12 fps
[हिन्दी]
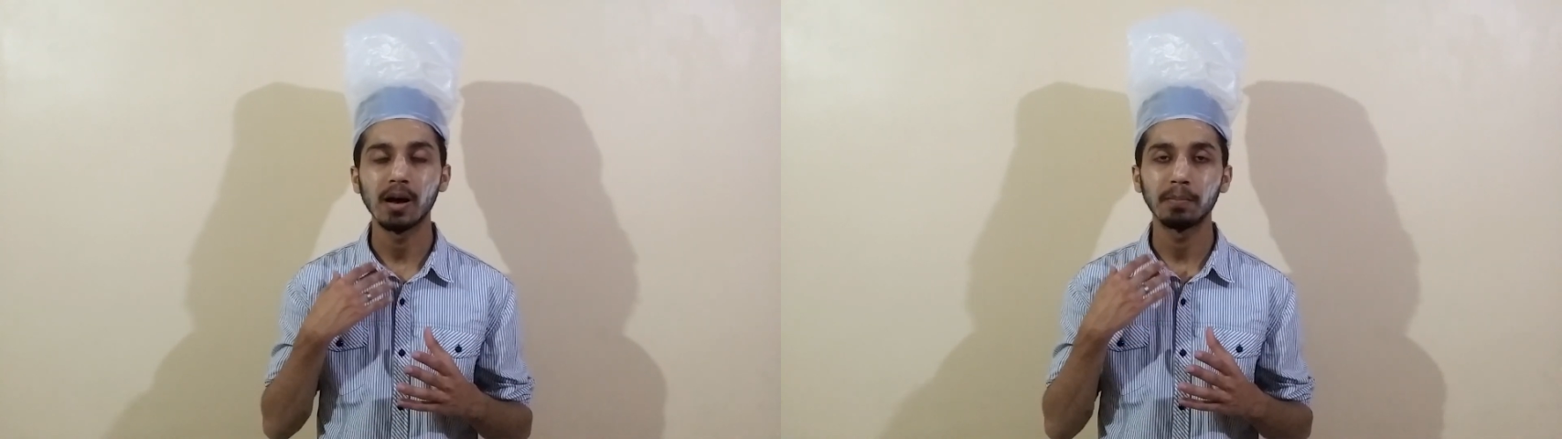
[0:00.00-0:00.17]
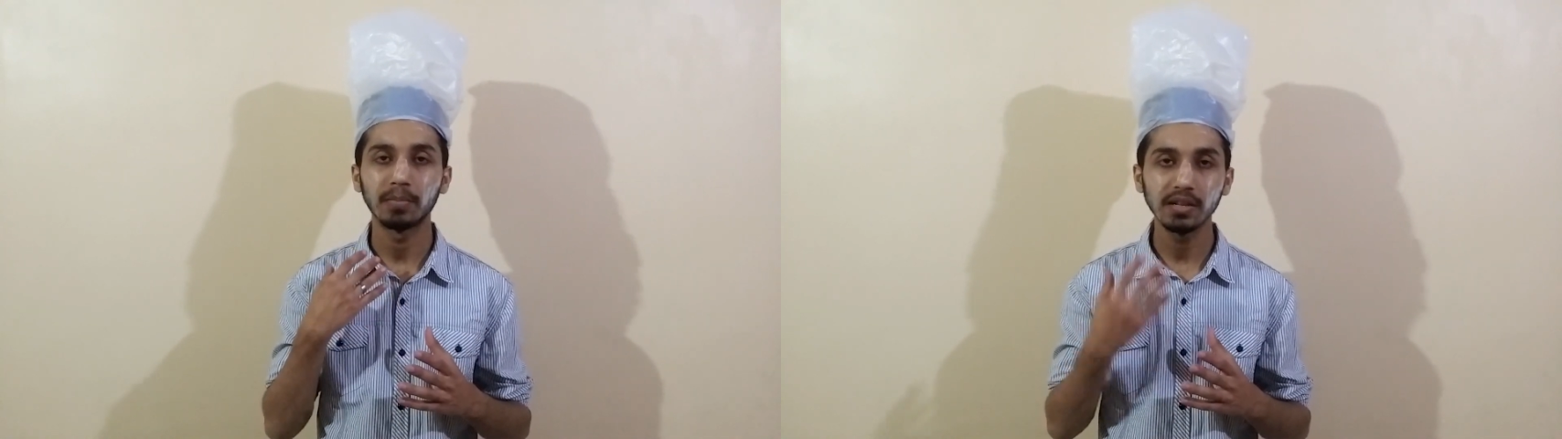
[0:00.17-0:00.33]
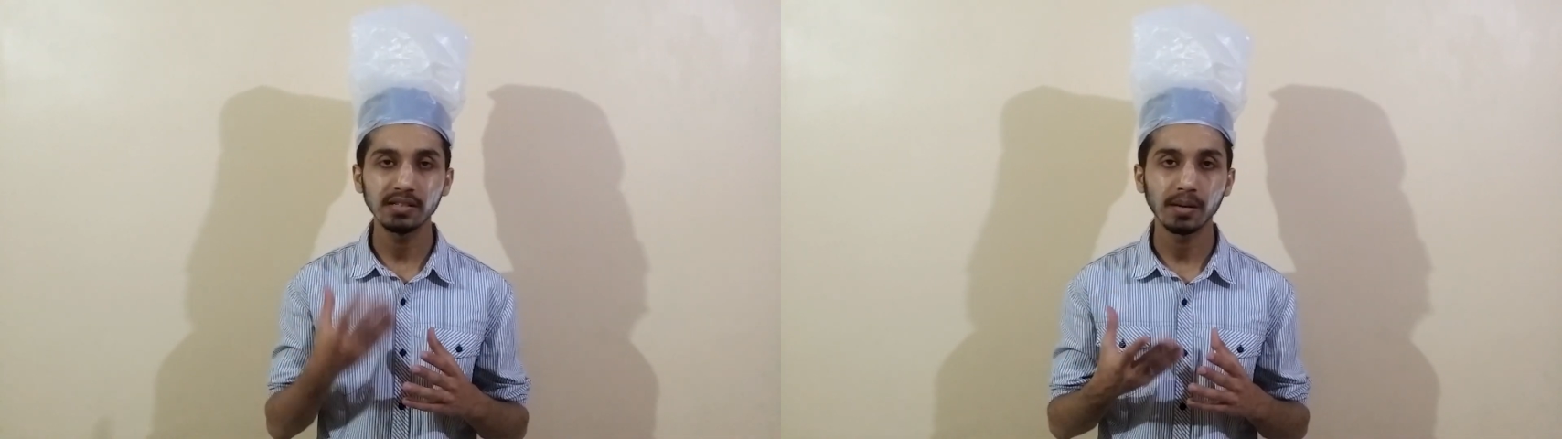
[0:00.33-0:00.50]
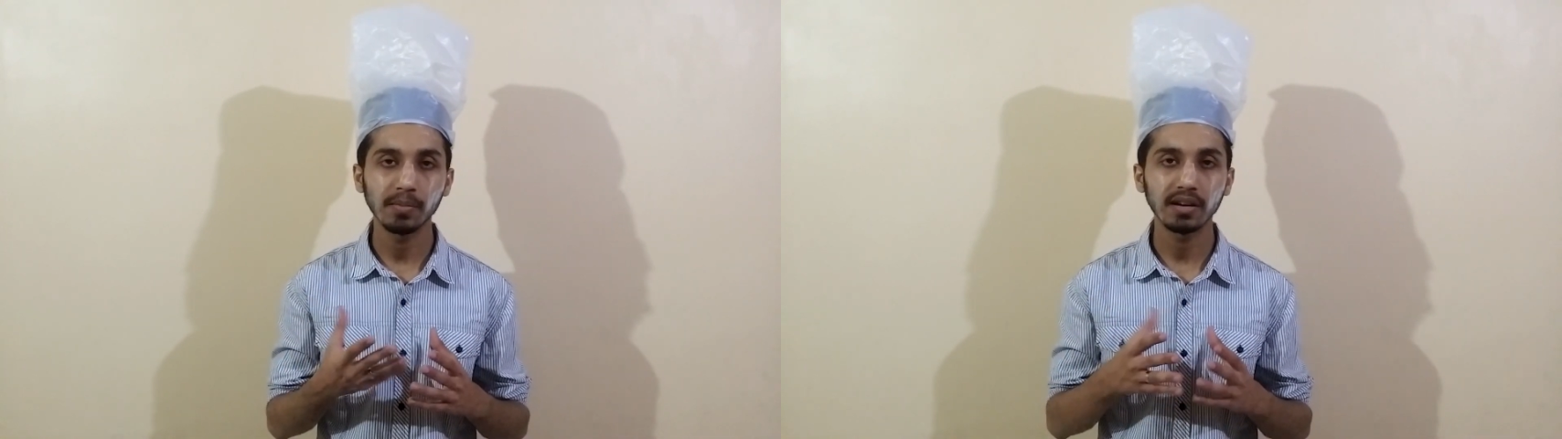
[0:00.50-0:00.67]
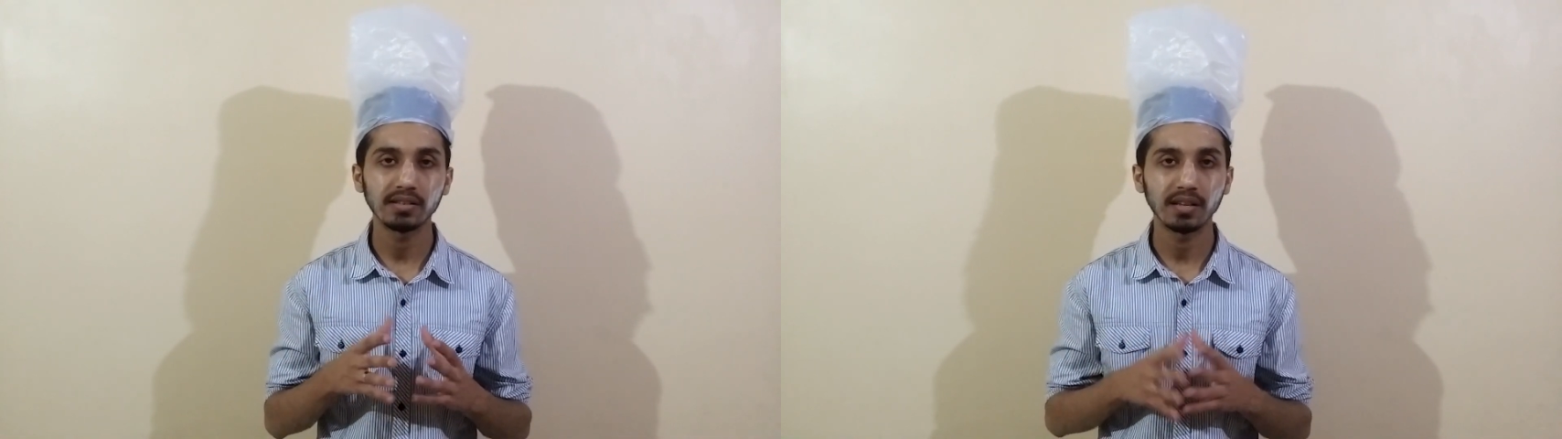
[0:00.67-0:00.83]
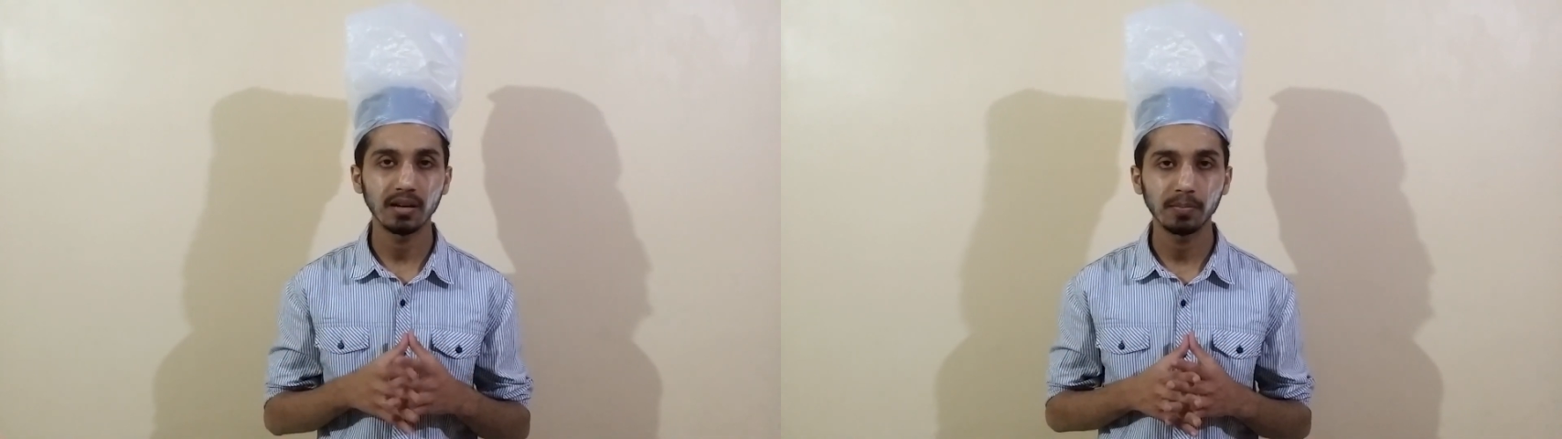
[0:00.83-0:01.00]
आप प्लीज़
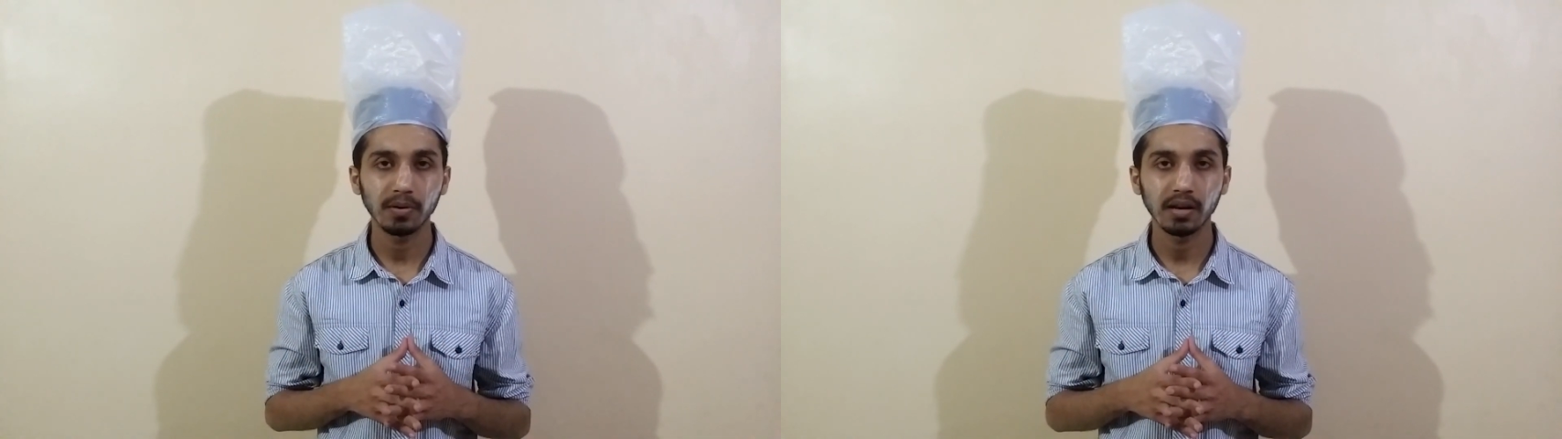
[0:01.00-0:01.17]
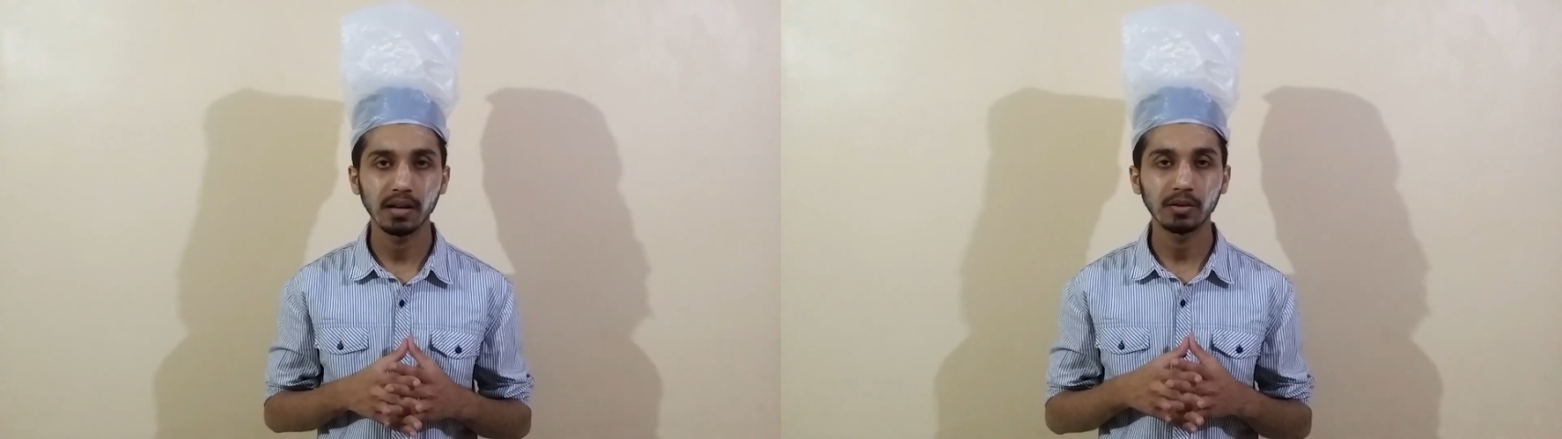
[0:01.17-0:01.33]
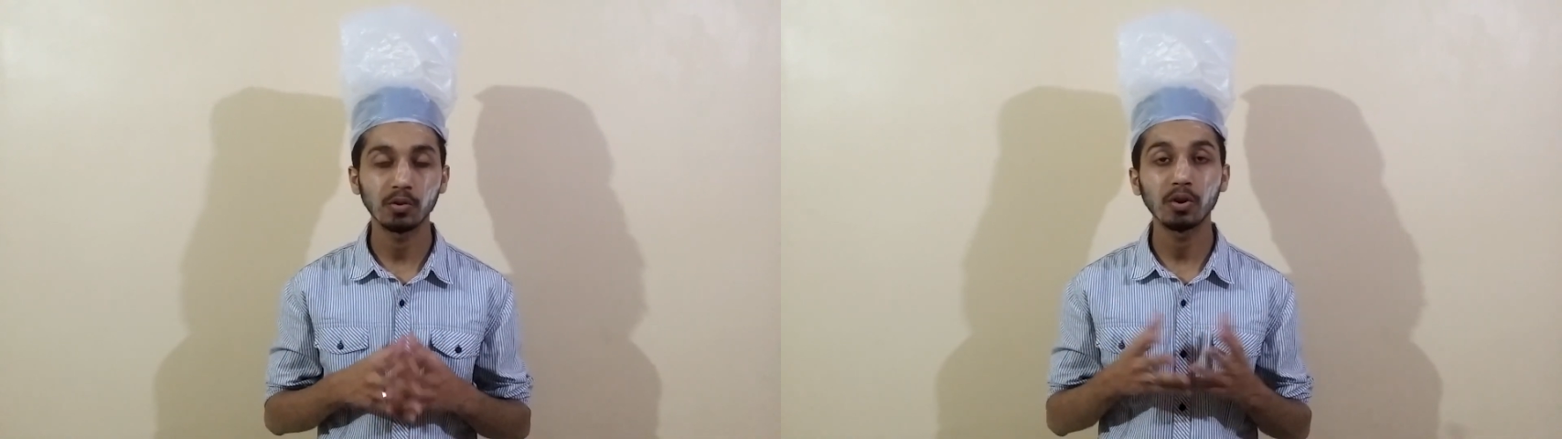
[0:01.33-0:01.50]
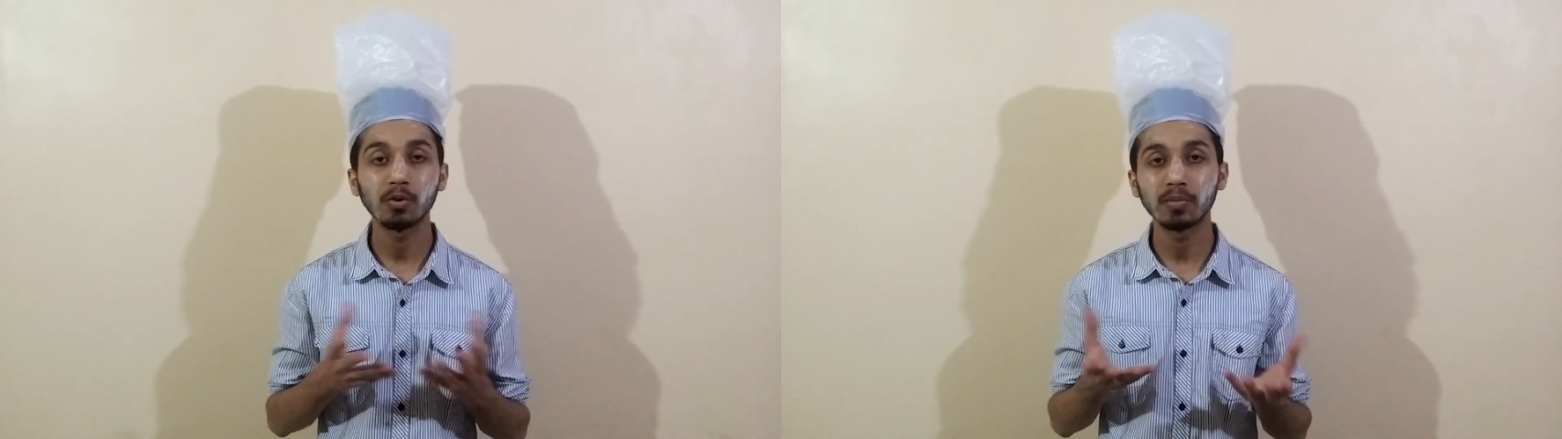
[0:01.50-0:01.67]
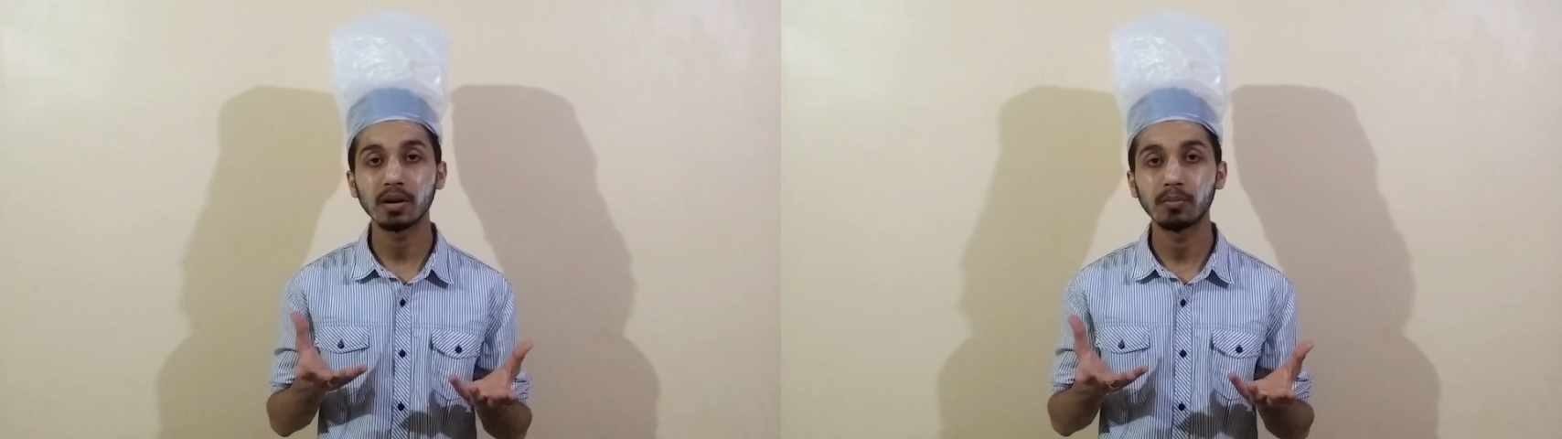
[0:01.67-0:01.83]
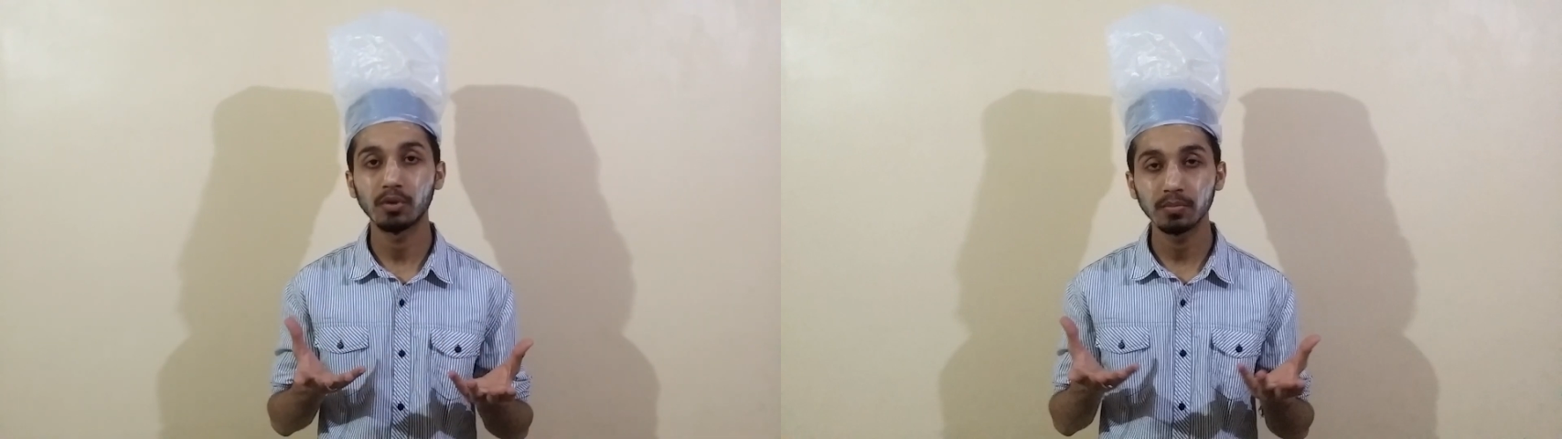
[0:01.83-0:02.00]
हमारे चैनल पर आएँ क्योंकि वो मेरा